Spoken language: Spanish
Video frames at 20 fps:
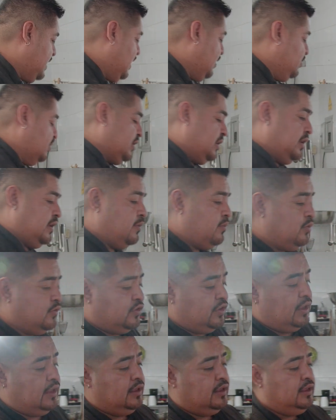Ya lo
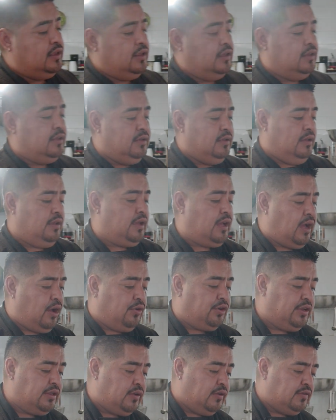tenemos ahí.
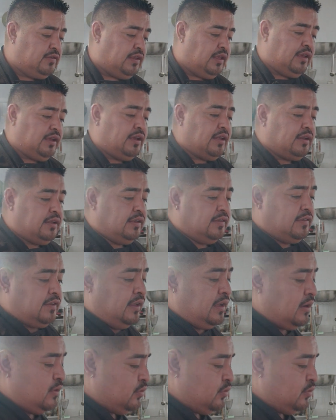Ahorita vamos a dejar que siga